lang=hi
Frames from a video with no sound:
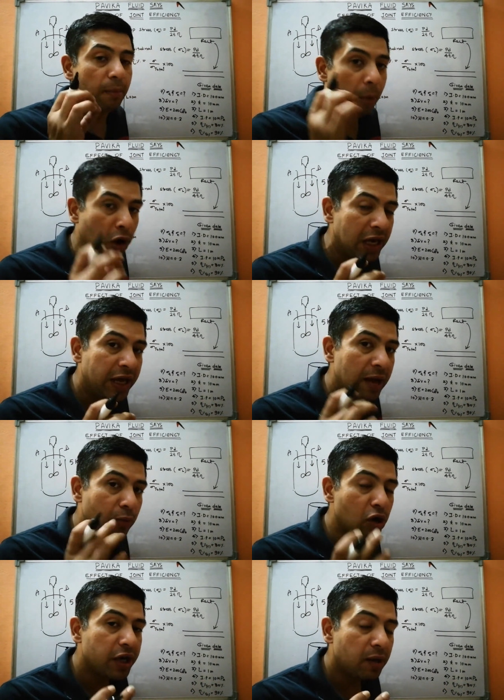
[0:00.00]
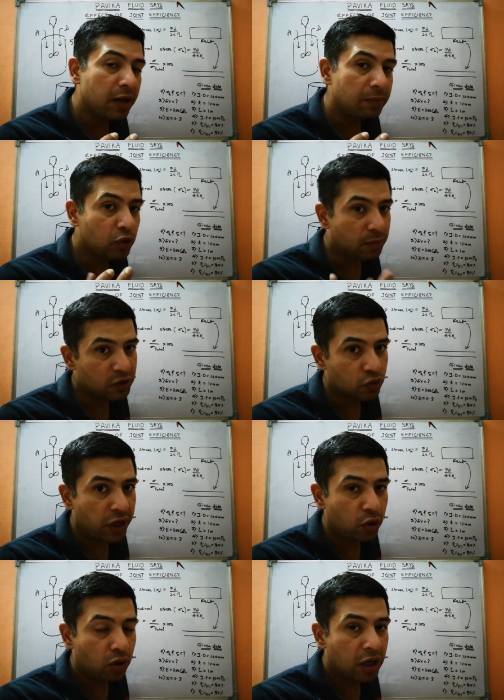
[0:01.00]
बॉयलर है बॉयलर के बारे में तो आपने सुना
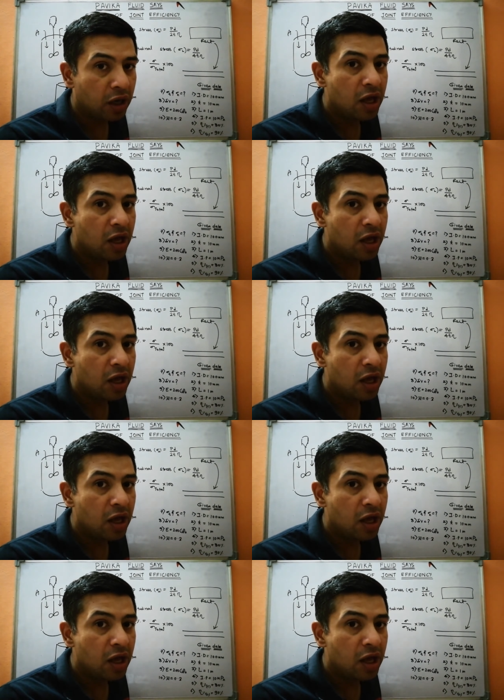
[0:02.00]
ही होगा